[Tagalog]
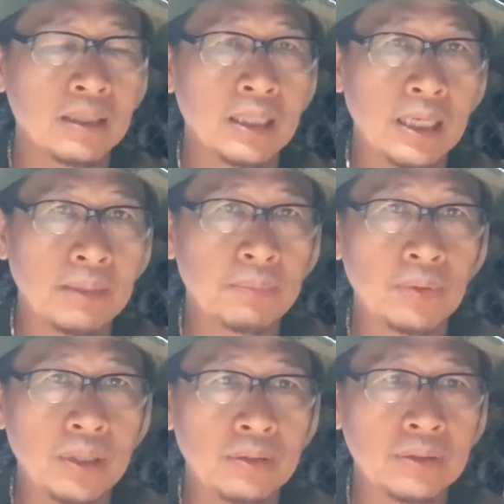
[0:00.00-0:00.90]
Kaya po
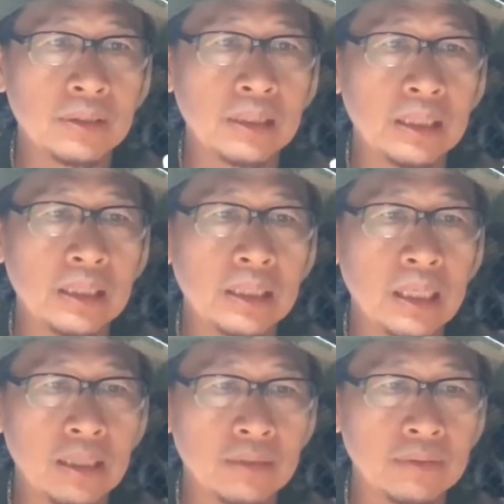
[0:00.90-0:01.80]
kayong
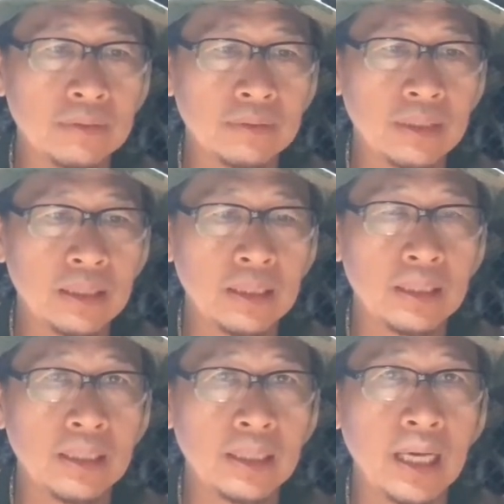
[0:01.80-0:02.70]
naninigarilyo,
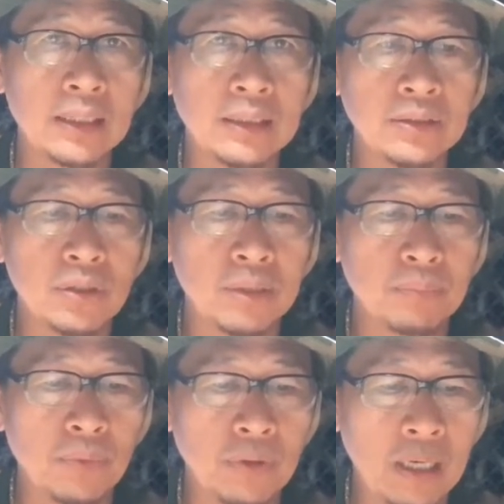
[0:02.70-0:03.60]
iingatan nyo rin
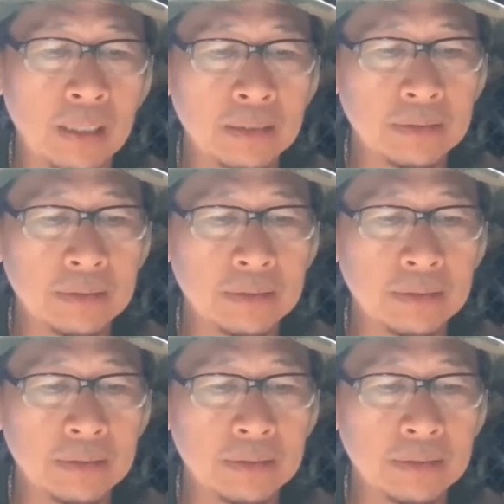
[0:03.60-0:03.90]
po ah.